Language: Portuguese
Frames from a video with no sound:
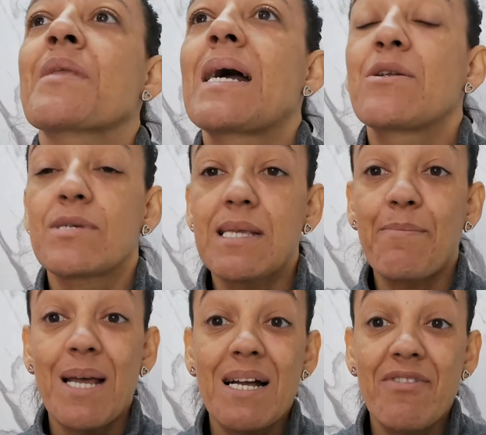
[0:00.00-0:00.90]
A nossa
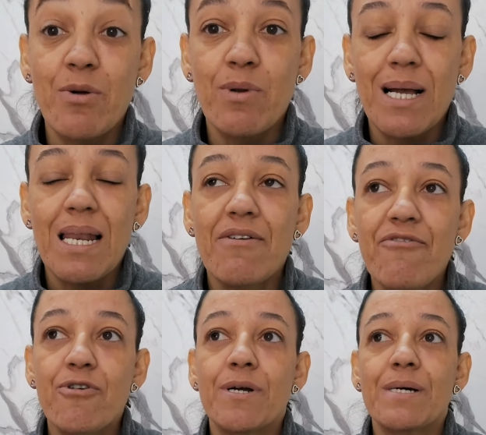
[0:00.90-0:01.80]
placa vai colocar lá
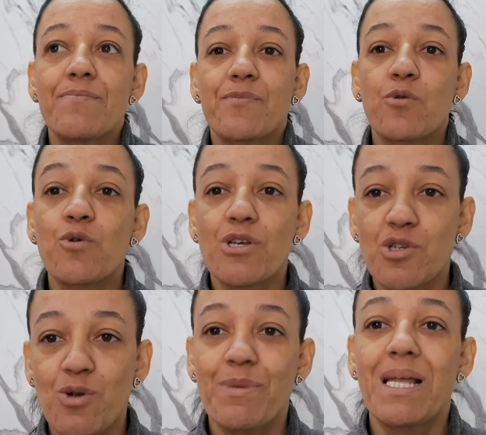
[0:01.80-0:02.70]
fora. O
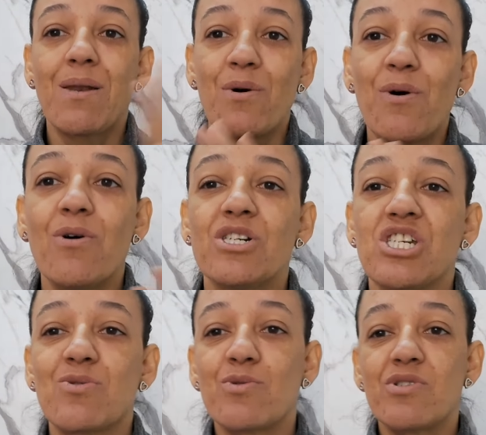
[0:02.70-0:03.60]
nosso nome da
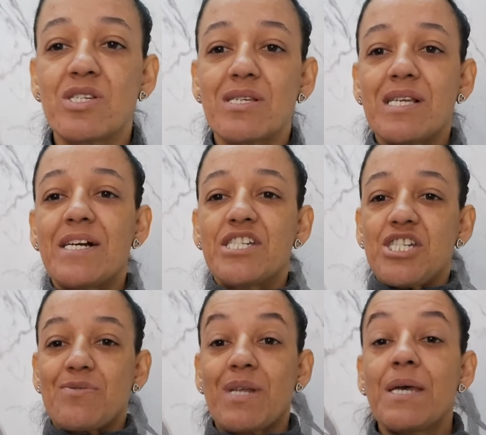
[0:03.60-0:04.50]
loja, tudo
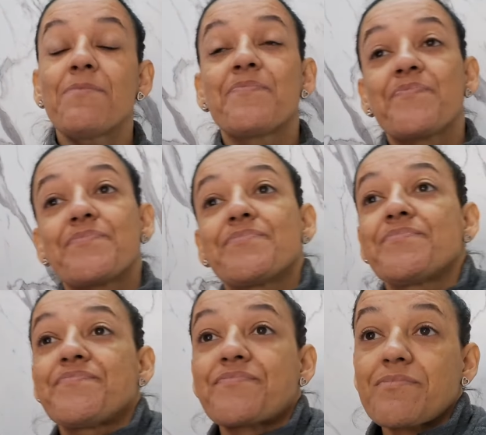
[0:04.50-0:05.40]
certinho, né?
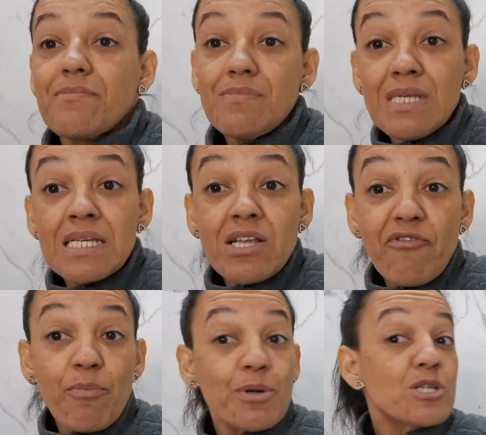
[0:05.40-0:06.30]
Então,
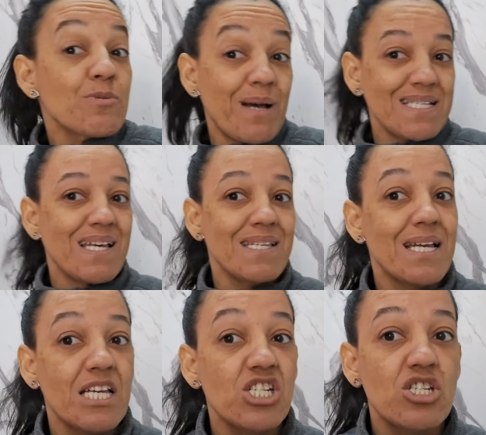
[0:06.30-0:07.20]
foi por isso mais ainda
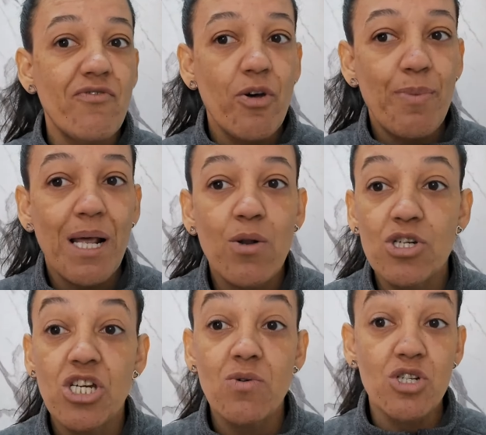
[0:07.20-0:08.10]
que a gente veio pra
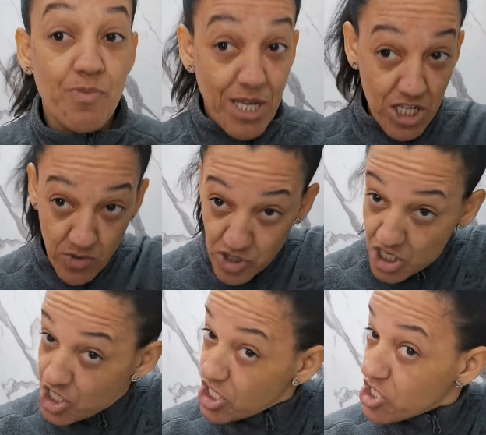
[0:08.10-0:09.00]
loja hoje, porque hoje
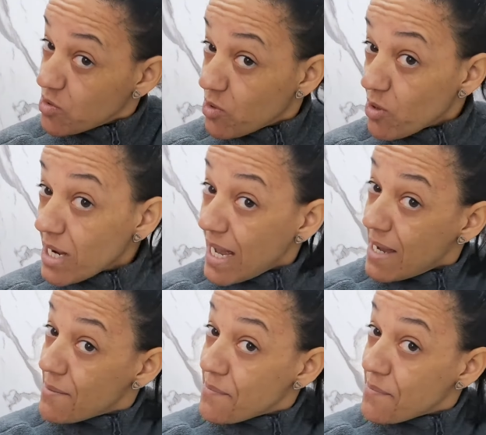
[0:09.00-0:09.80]
é dia de colocar